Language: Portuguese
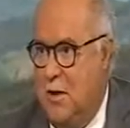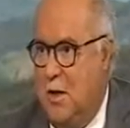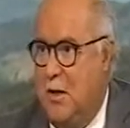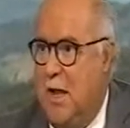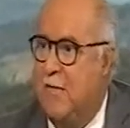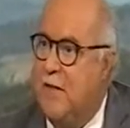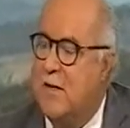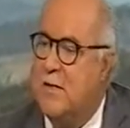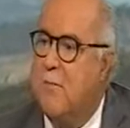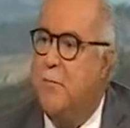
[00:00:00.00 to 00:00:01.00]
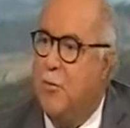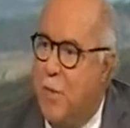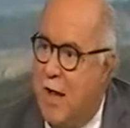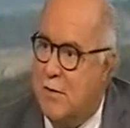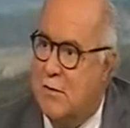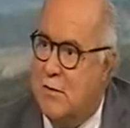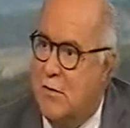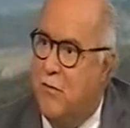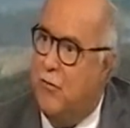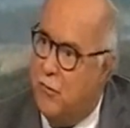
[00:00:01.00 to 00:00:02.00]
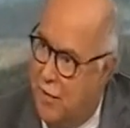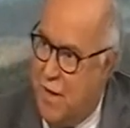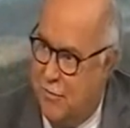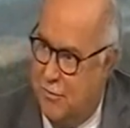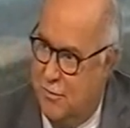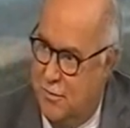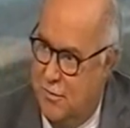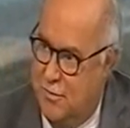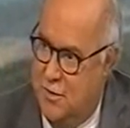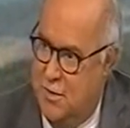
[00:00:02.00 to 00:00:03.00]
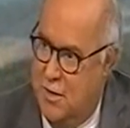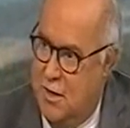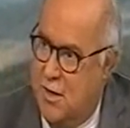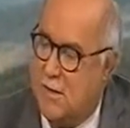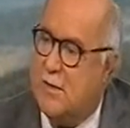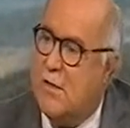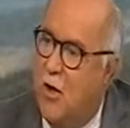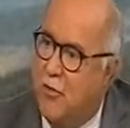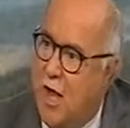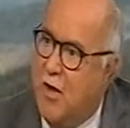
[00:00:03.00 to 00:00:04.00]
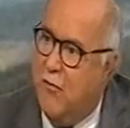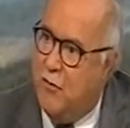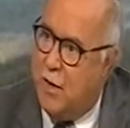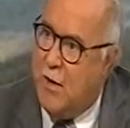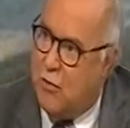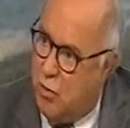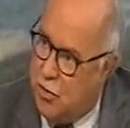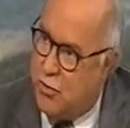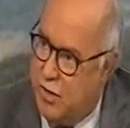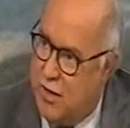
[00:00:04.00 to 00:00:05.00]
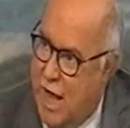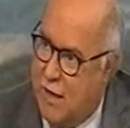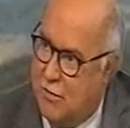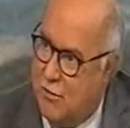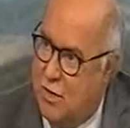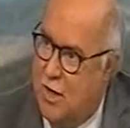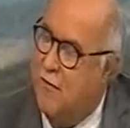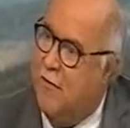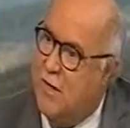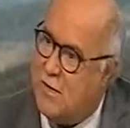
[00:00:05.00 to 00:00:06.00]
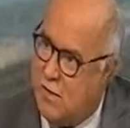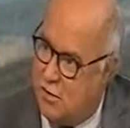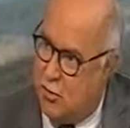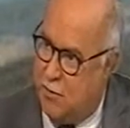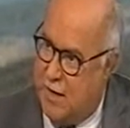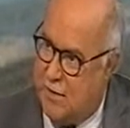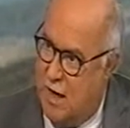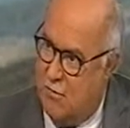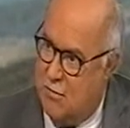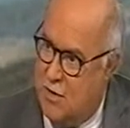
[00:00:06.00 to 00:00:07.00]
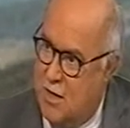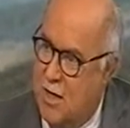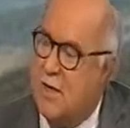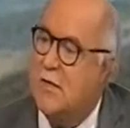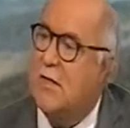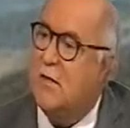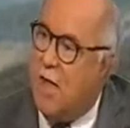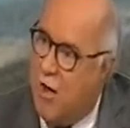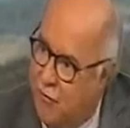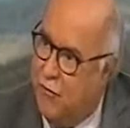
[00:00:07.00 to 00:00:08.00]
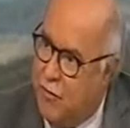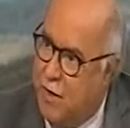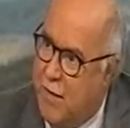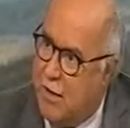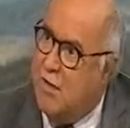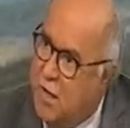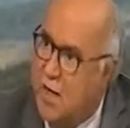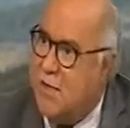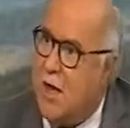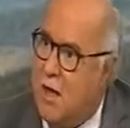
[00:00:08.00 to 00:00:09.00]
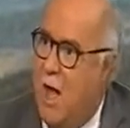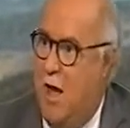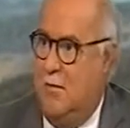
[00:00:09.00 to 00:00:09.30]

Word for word: deve ter sempre por base um fundamento. Se não tem um fundamento consolidado, evite-se a suspeição se tem um fundamento, diga-se quem é.